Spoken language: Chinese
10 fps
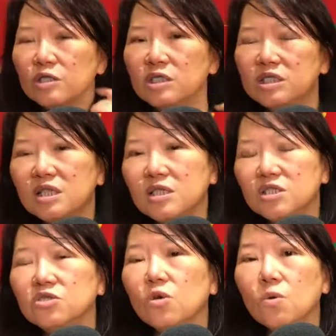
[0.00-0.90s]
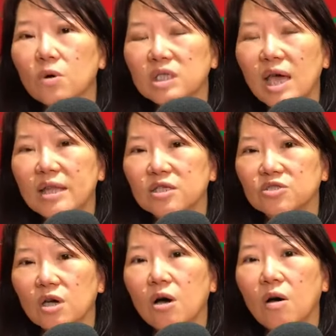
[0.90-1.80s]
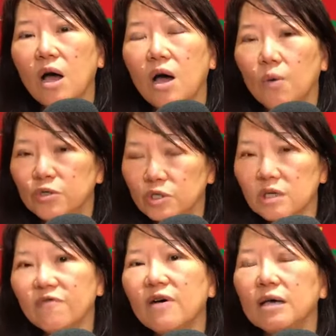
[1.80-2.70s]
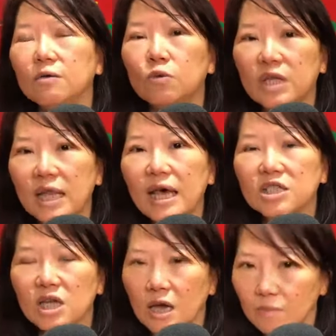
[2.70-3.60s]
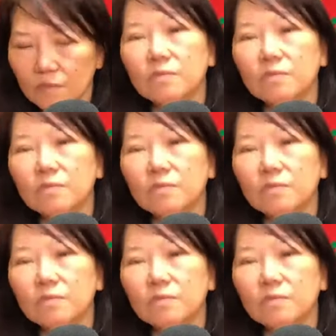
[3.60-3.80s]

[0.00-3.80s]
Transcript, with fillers: 果是今天吃中国菜的时候啊，我觉得放湖南腊肠